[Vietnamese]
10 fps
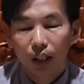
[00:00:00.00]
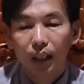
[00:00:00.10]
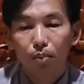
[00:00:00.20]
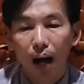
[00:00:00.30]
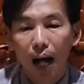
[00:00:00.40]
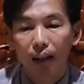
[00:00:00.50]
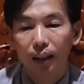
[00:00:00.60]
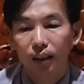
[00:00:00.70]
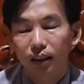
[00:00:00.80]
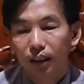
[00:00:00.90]
cái thứ ba nữa
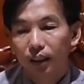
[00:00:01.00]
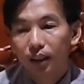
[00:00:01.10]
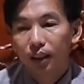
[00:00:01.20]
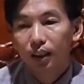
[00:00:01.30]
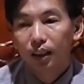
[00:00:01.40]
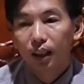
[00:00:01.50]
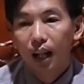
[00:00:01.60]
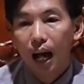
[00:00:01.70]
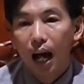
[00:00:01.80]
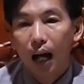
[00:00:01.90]
đó
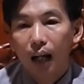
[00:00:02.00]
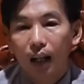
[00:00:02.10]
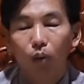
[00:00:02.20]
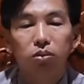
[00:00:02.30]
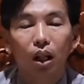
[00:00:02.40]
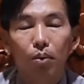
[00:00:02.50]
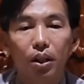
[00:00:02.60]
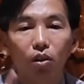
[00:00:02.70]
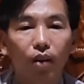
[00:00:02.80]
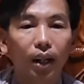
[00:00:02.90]
là lòng tự
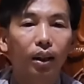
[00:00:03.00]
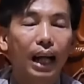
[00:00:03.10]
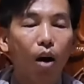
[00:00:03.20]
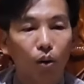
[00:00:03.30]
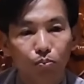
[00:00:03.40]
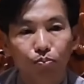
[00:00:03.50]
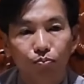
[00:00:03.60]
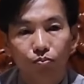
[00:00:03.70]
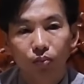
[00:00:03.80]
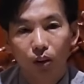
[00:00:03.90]
bi của ven nó cao lắm
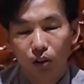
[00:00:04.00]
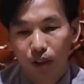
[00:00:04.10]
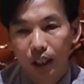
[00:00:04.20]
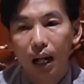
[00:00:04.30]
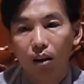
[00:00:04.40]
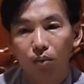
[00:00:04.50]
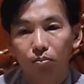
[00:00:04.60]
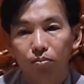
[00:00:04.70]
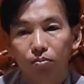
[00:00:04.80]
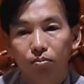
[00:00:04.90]
tự bi của ven cao lắm
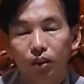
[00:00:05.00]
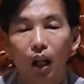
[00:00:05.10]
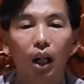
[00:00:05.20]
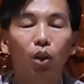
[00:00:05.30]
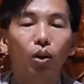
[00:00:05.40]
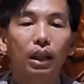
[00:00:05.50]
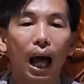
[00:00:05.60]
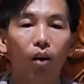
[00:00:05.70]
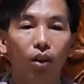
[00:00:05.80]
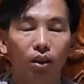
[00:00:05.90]
cỡ như quốc
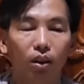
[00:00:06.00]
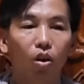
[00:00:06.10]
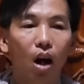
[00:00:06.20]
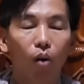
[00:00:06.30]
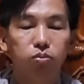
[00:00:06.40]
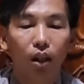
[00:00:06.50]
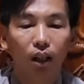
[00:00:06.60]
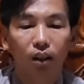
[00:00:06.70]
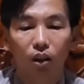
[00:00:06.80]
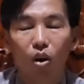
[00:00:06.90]
tạo nè có học
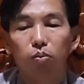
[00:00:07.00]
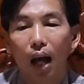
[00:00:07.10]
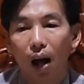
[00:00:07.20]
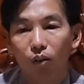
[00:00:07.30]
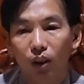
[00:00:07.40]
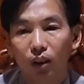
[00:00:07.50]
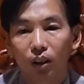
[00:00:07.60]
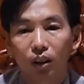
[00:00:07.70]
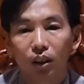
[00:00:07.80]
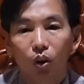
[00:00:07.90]
nè có học đạo nè
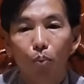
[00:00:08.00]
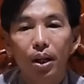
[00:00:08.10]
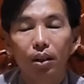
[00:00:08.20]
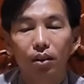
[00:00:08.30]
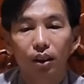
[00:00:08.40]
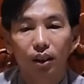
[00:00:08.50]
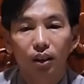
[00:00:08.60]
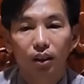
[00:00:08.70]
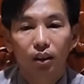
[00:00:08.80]
có biết được nè